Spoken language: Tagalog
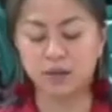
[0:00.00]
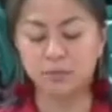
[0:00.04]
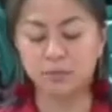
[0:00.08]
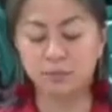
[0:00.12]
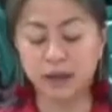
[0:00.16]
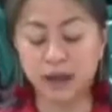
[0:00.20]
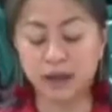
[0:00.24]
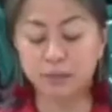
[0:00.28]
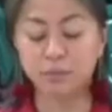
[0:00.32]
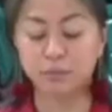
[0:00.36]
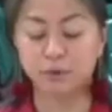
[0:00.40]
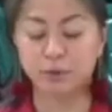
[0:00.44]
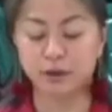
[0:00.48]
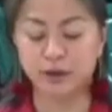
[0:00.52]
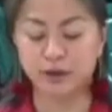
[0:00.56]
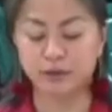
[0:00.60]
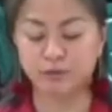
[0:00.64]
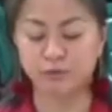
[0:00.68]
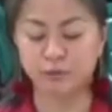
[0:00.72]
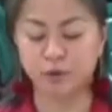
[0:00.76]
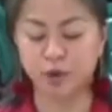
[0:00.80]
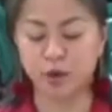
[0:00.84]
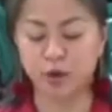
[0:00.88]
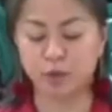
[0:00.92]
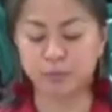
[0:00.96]
miyembro ng
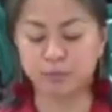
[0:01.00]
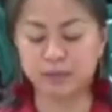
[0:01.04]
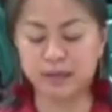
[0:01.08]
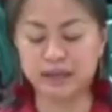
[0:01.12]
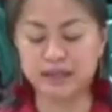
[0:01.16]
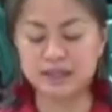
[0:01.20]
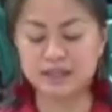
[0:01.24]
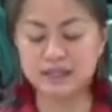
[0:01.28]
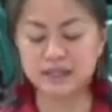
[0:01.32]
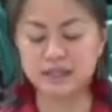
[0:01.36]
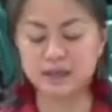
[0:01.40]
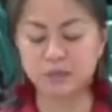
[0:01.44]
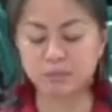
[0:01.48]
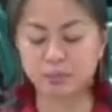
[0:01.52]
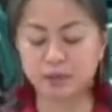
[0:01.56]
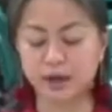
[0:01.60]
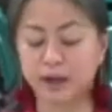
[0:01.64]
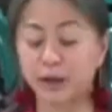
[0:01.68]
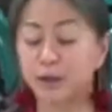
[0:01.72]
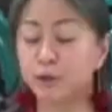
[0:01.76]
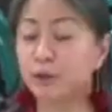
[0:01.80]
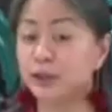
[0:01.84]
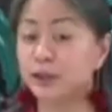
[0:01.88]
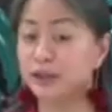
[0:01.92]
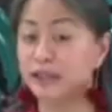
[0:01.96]
4Ps sa
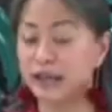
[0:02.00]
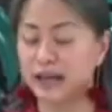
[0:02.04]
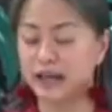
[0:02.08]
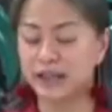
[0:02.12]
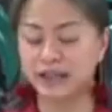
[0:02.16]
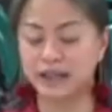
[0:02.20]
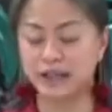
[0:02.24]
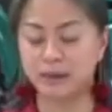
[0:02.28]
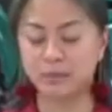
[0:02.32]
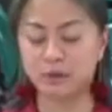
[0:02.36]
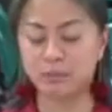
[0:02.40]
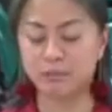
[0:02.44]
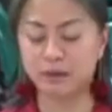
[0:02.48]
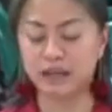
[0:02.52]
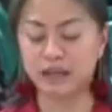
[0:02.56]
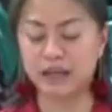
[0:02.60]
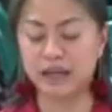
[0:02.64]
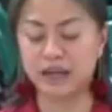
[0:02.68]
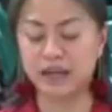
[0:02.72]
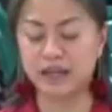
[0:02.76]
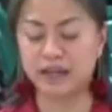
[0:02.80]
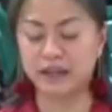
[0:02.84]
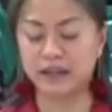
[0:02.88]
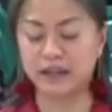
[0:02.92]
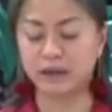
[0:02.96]
prioridad na
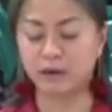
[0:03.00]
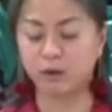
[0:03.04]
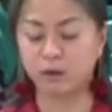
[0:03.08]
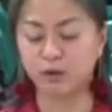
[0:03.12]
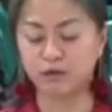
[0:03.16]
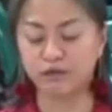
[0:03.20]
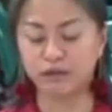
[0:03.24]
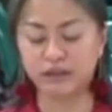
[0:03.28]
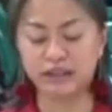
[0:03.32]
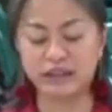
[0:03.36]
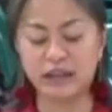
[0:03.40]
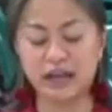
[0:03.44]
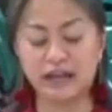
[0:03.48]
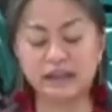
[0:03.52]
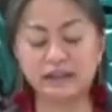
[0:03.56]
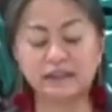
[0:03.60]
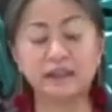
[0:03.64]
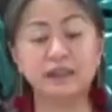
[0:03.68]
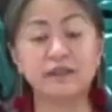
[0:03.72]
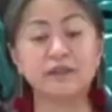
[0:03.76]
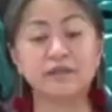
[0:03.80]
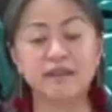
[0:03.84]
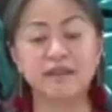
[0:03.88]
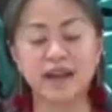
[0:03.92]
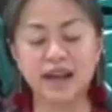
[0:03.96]
mabigyan ng
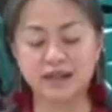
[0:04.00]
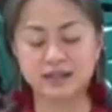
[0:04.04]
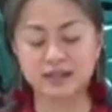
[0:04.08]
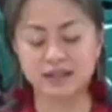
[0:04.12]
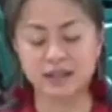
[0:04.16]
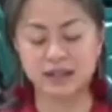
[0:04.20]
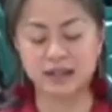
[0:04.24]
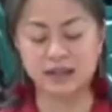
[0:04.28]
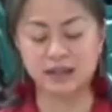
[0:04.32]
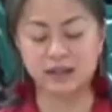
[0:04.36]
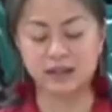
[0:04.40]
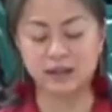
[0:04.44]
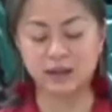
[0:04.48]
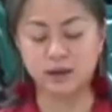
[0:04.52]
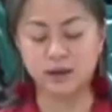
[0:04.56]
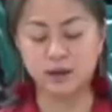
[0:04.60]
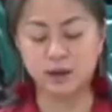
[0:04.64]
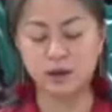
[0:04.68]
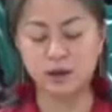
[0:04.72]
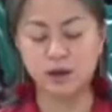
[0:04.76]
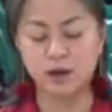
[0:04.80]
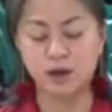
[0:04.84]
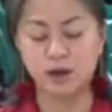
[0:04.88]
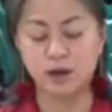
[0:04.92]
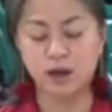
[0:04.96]
COVID-19 vaccine
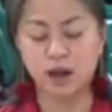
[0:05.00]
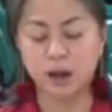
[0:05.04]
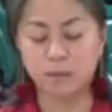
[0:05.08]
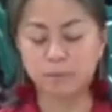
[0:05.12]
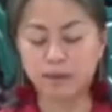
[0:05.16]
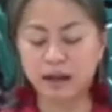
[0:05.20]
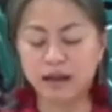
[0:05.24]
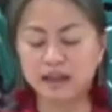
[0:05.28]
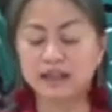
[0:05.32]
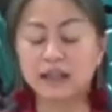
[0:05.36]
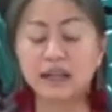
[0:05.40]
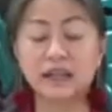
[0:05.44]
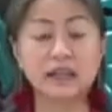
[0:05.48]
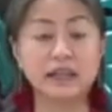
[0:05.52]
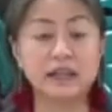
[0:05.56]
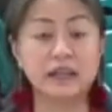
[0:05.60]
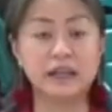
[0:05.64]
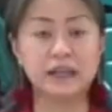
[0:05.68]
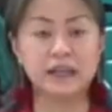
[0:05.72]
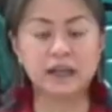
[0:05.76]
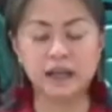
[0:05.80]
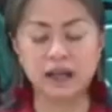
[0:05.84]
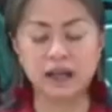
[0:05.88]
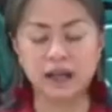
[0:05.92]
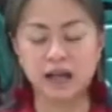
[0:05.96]
kapag
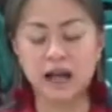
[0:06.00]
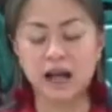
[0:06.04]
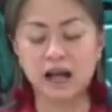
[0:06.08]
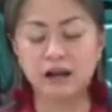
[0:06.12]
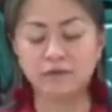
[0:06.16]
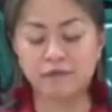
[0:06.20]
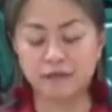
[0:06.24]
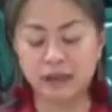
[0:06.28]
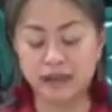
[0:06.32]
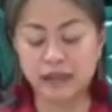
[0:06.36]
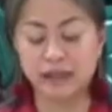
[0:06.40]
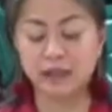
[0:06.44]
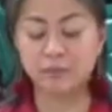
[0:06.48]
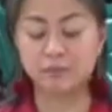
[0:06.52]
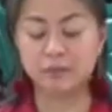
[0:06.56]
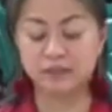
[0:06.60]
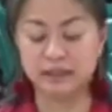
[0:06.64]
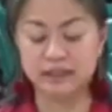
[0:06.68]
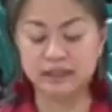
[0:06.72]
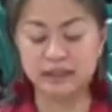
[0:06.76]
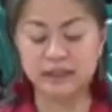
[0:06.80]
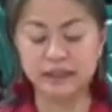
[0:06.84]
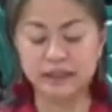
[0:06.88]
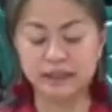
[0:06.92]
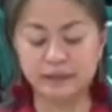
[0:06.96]
naging available
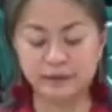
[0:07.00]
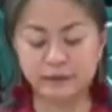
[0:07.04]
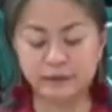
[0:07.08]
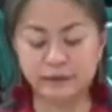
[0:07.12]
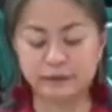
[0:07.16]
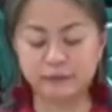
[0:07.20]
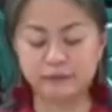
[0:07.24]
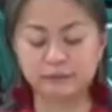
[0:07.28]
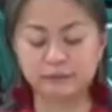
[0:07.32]
na ito.